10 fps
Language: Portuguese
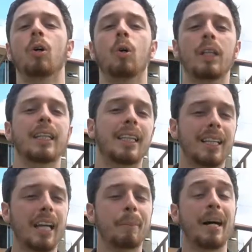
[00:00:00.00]
O link está
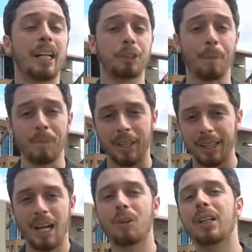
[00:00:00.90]
aqui abaixo,
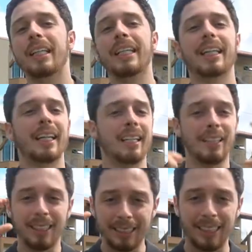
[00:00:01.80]
dá um clique aí,
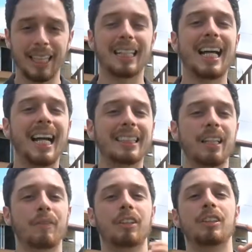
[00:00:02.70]
se cadastre
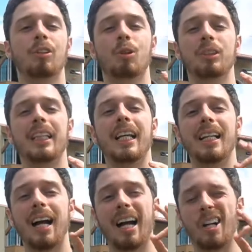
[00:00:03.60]
e faz o download
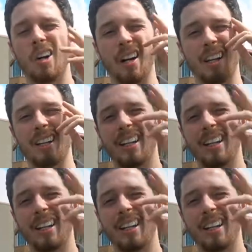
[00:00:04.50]
dele agora.